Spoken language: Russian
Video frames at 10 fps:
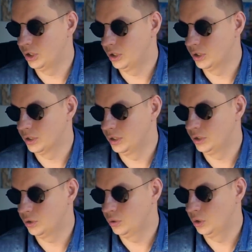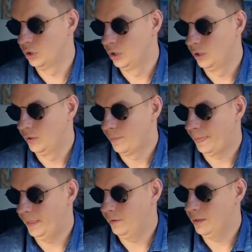Я сейчас нарисую,
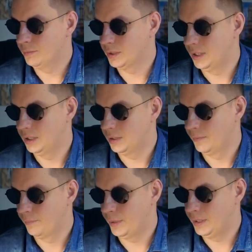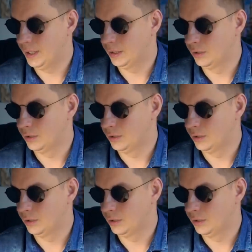и вам станет понятно.